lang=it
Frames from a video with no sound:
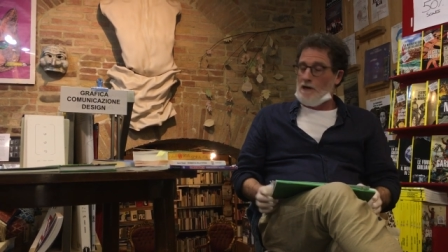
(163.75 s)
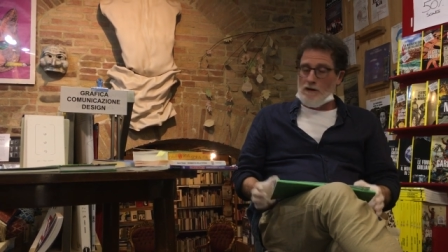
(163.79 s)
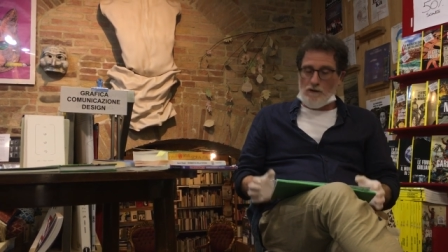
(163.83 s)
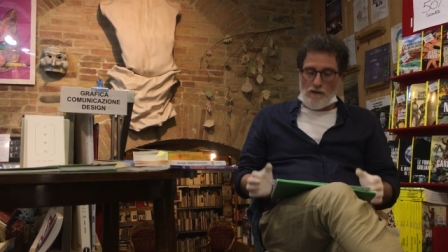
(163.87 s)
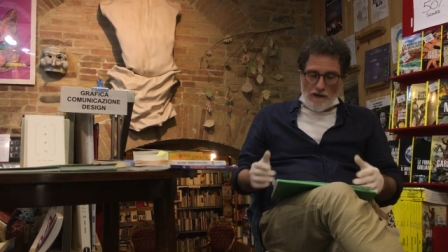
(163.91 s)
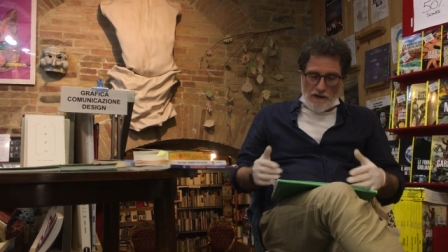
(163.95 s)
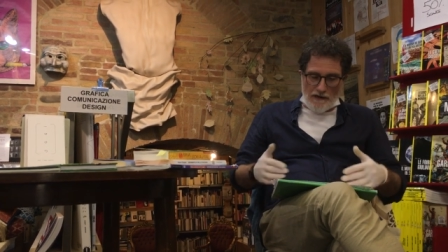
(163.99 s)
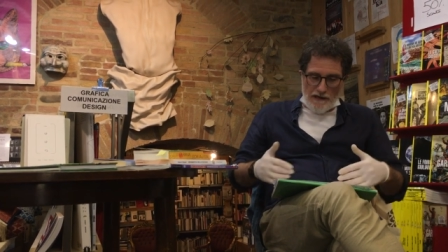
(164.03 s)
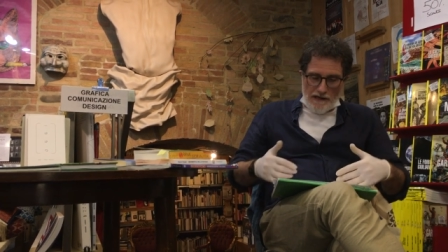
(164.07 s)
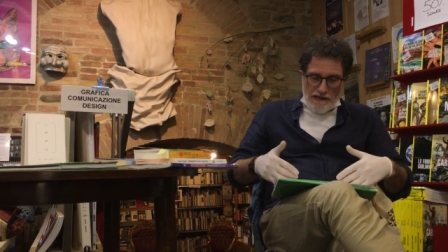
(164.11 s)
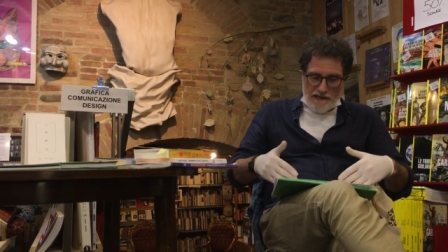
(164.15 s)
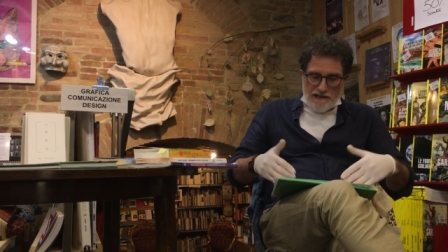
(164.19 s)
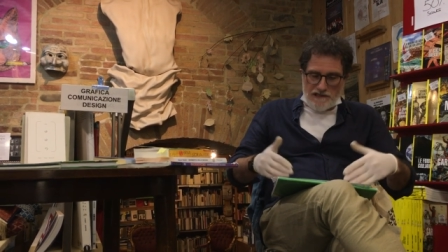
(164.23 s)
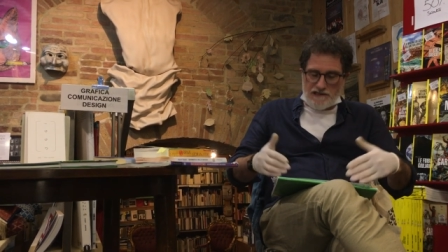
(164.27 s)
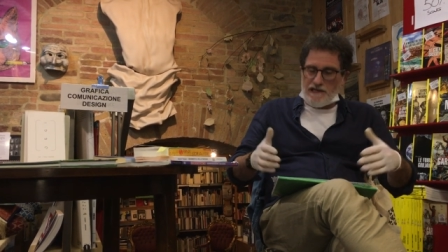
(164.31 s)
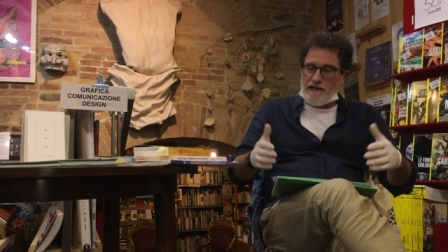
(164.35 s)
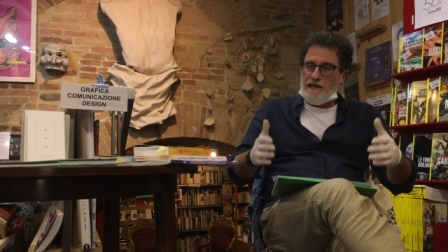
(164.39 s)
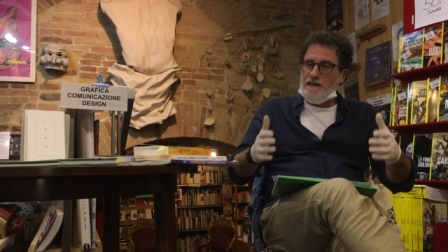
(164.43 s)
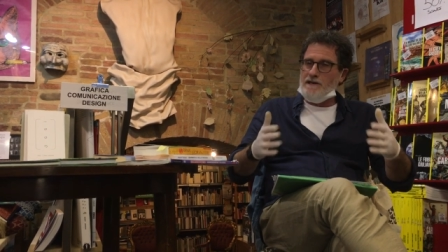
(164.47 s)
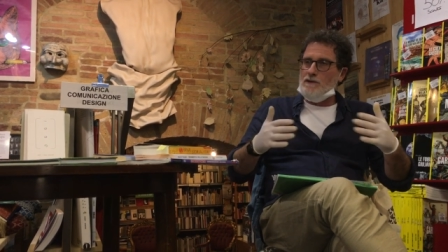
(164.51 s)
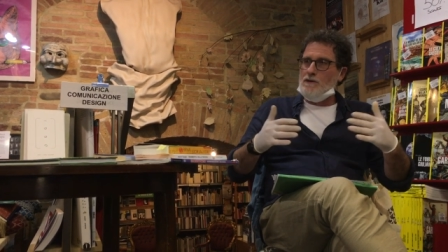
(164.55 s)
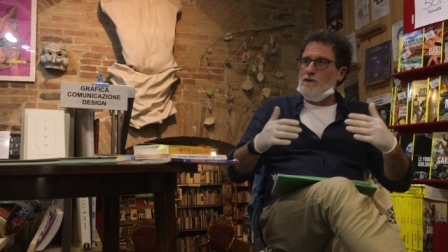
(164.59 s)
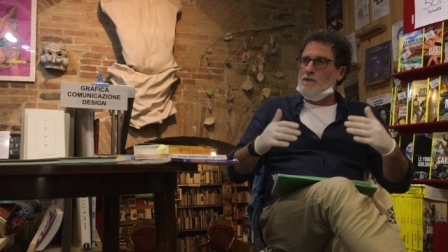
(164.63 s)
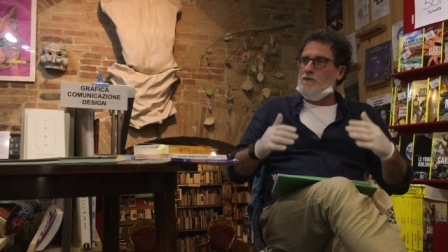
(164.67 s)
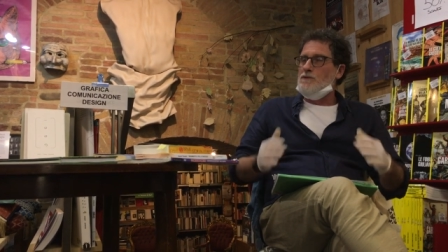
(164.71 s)
Allora
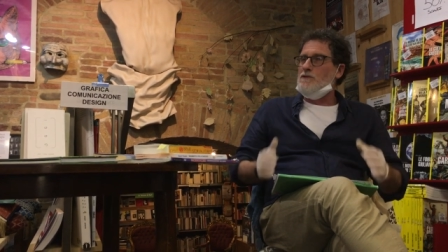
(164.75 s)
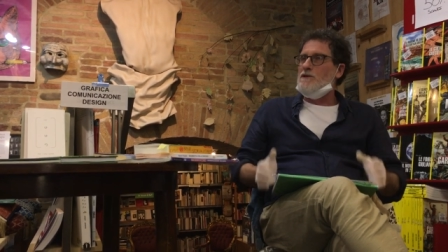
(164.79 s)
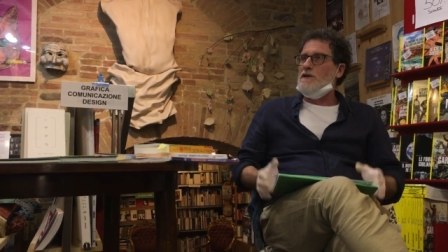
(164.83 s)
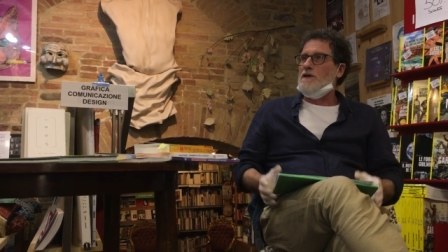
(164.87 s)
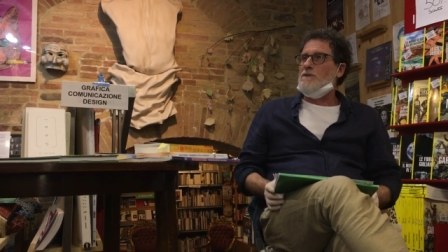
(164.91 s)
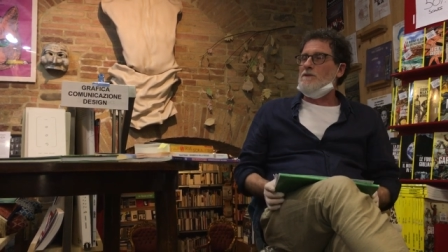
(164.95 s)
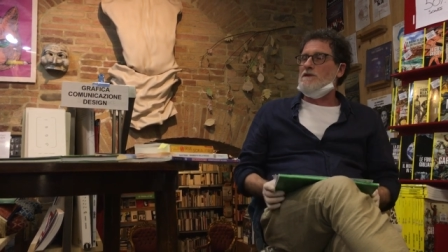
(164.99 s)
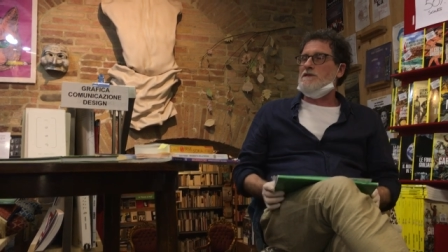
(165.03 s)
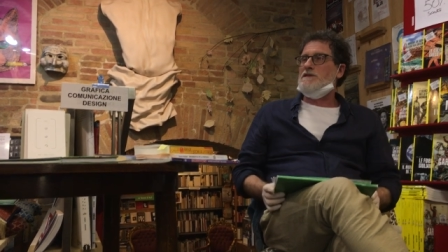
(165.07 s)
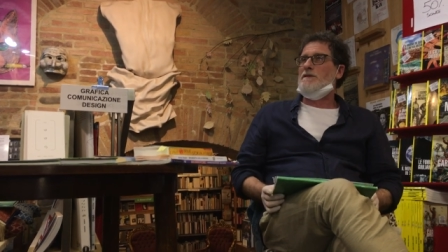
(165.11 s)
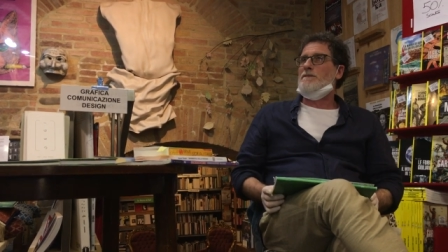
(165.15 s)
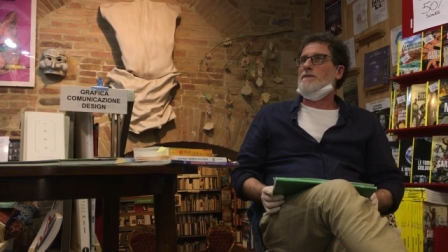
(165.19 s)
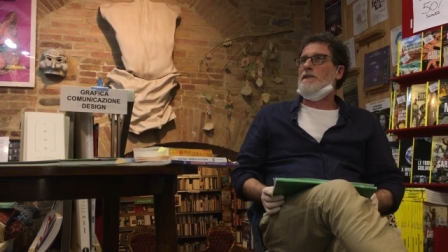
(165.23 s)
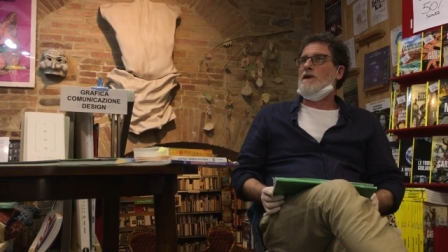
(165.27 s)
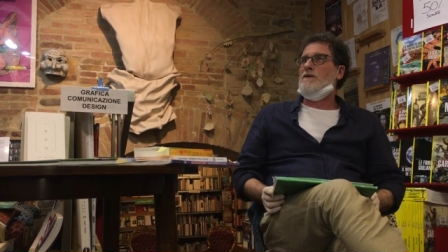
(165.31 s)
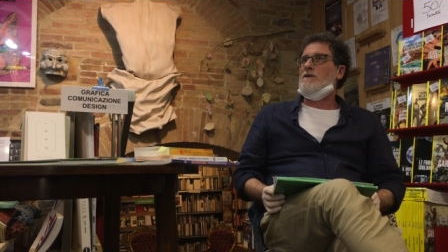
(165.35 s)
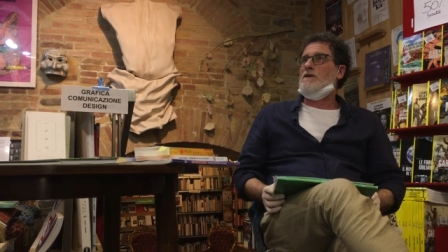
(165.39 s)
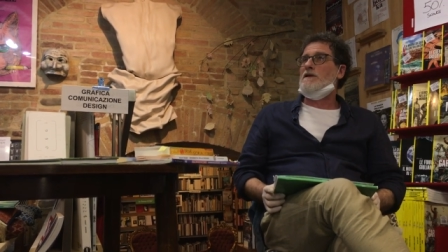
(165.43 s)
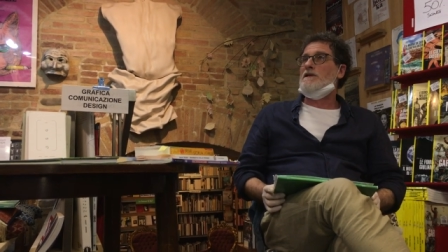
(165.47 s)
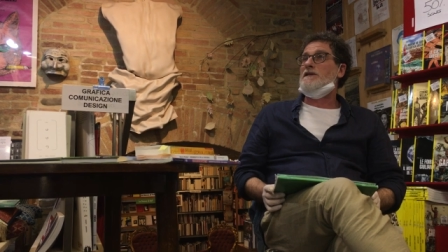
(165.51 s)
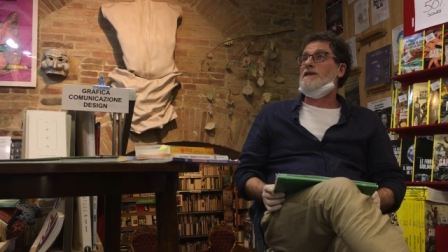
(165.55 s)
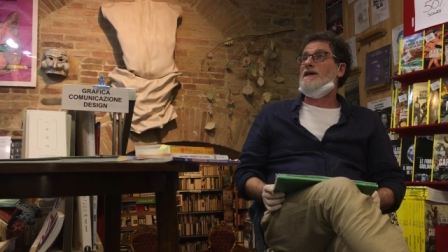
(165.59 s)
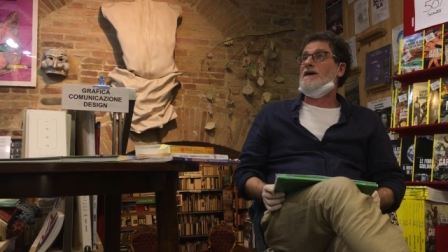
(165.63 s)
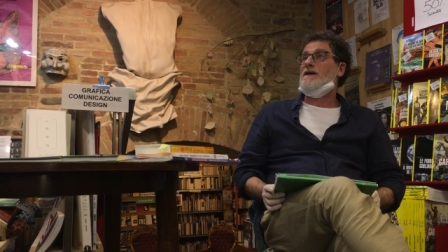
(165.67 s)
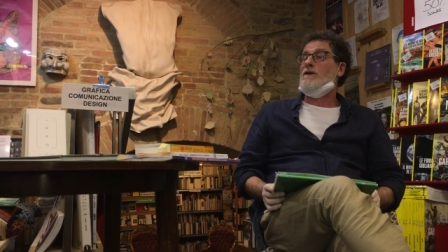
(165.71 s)
rileggendo tutte queste
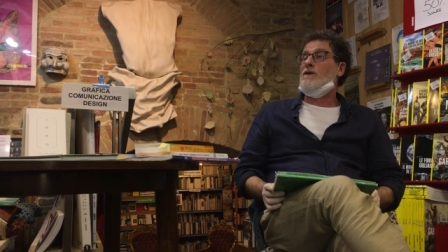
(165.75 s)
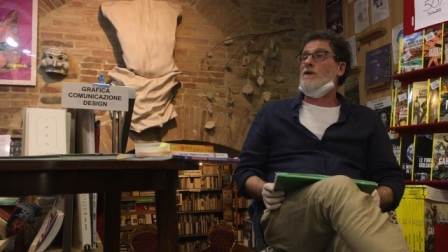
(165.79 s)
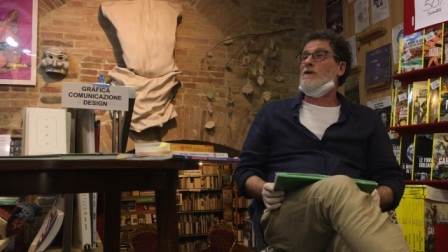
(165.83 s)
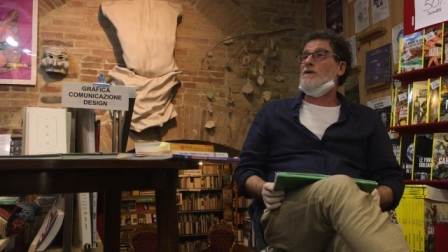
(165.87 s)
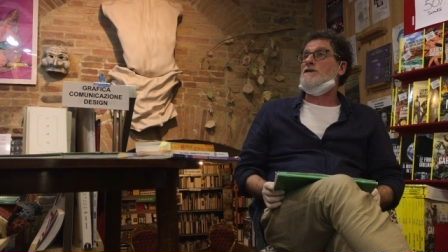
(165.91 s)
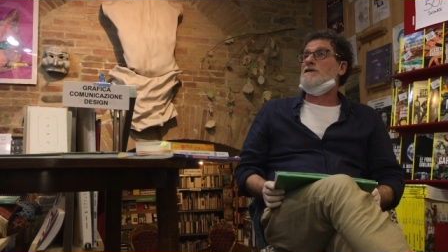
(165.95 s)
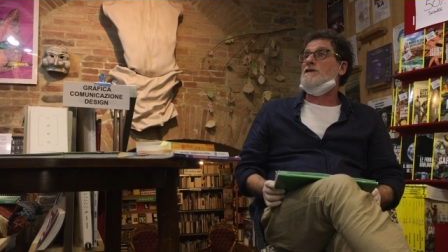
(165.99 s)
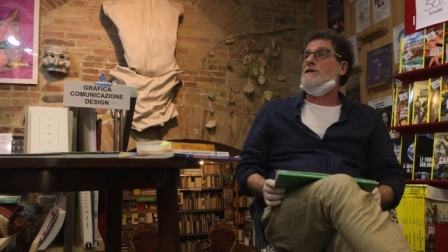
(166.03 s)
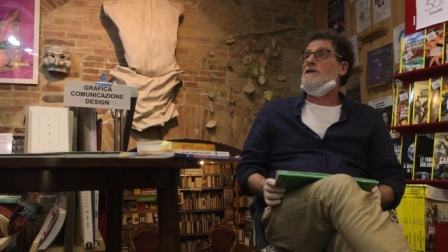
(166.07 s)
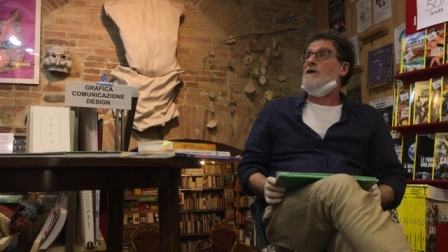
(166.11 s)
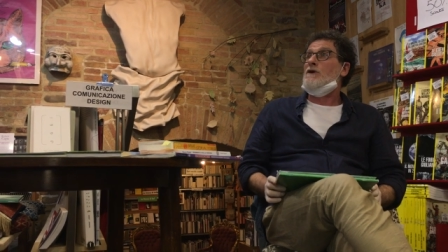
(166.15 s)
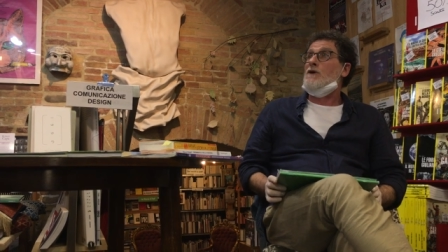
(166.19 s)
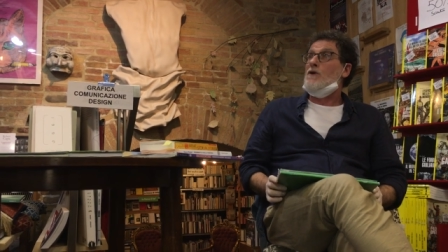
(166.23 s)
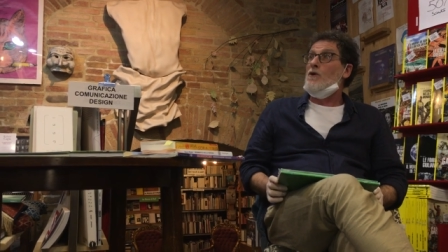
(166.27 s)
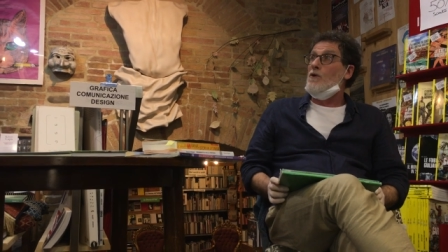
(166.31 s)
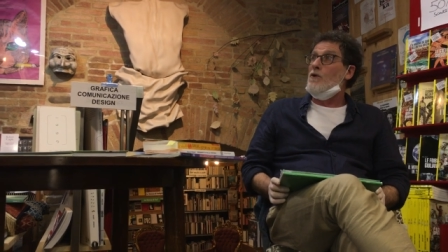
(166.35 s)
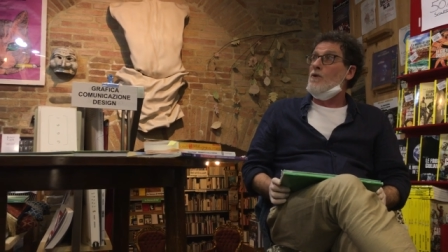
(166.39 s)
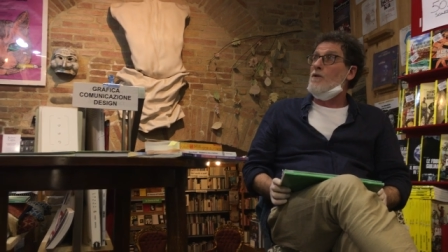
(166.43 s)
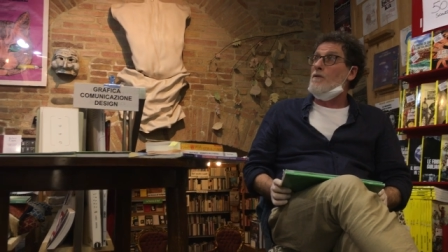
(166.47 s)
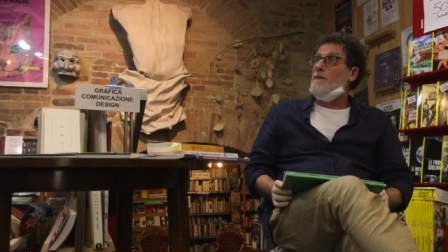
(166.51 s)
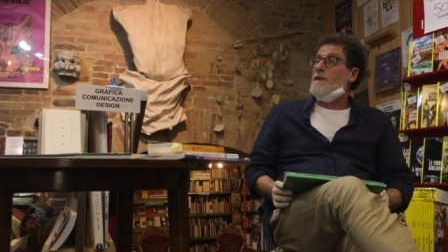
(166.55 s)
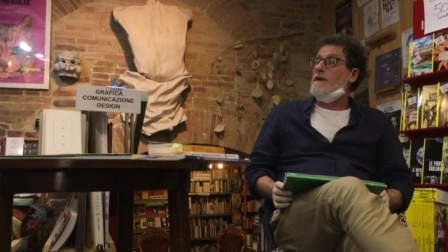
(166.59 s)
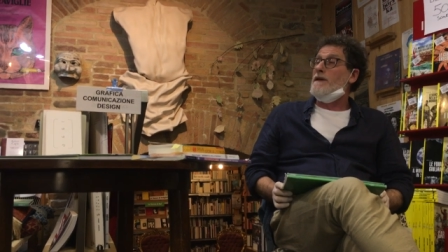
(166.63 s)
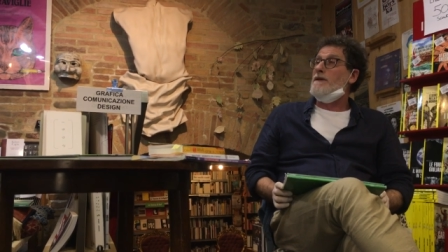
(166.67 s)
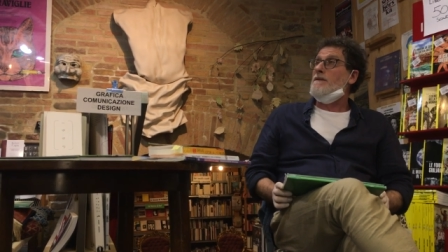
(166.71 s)
parole ti accorgi di
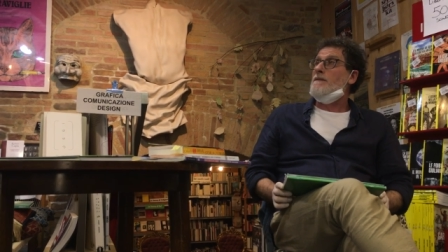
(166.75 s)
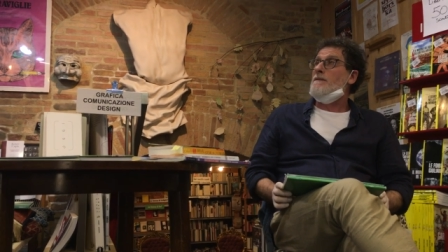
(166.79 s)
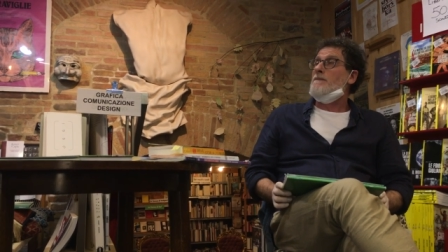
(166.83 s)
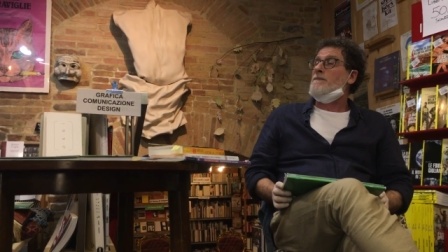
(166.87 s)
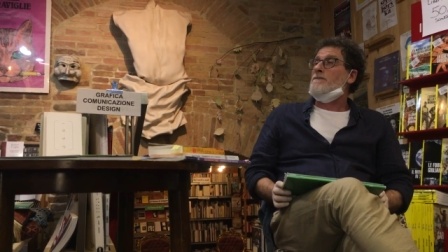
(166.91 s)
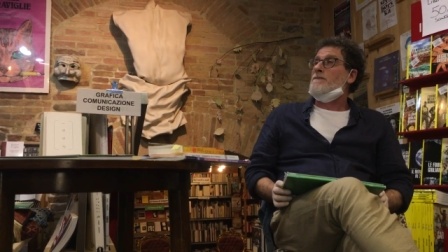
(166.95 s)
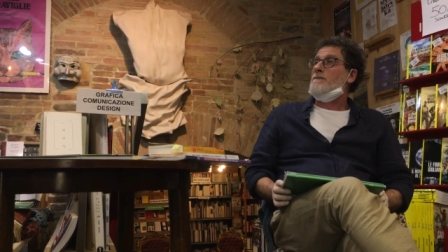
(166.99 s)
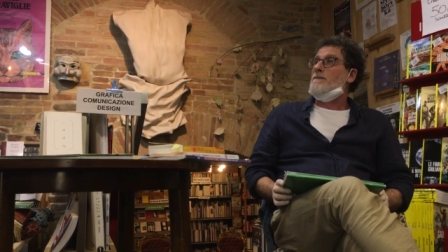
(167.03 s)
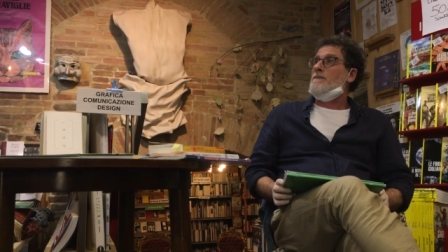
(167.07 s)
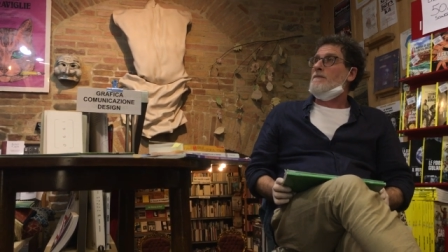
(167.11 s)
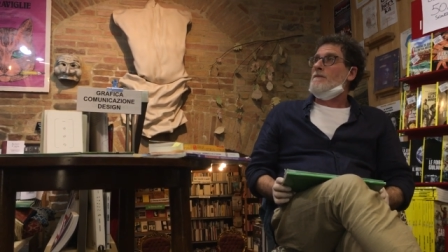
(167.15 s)
come